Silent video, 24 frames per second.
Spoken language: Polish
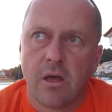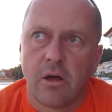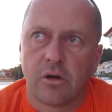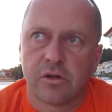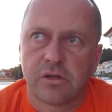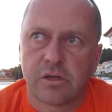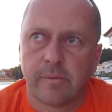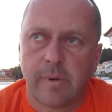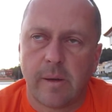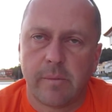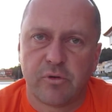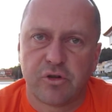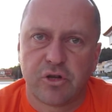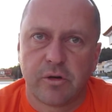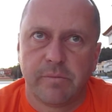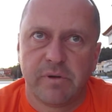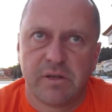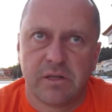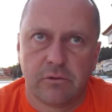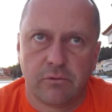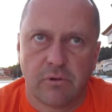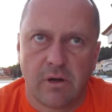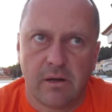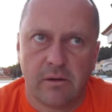Osoba może
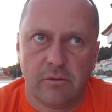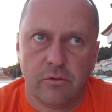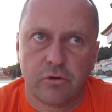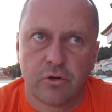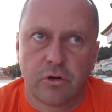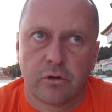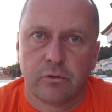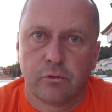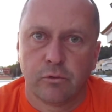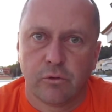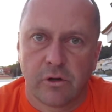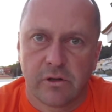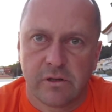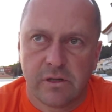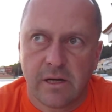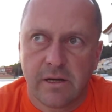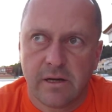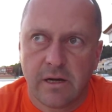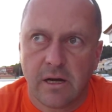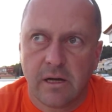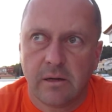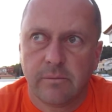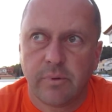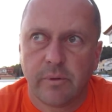być zła już od
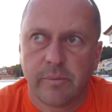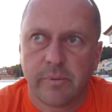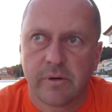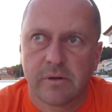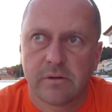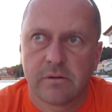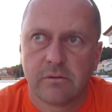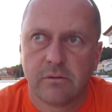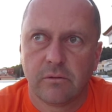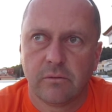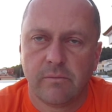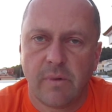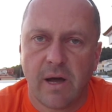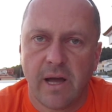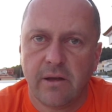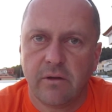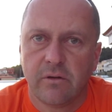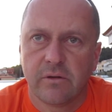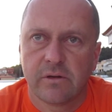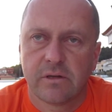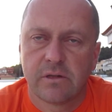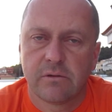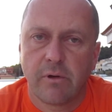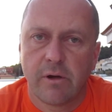urodzenia, po prostu
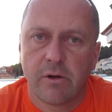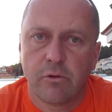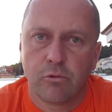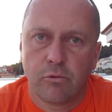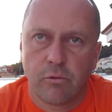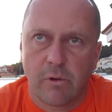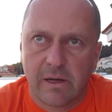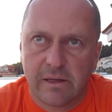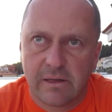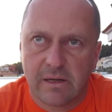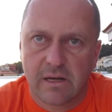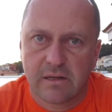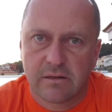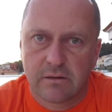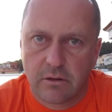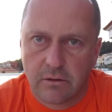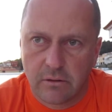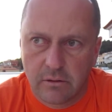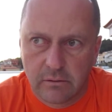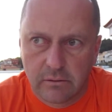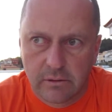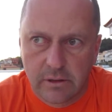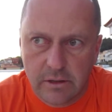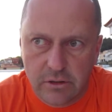mając złe układy
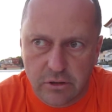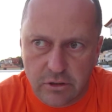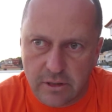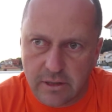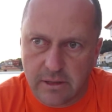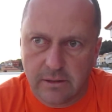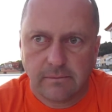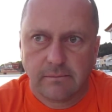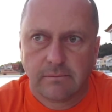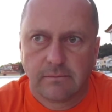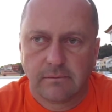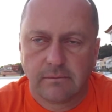astrologiczne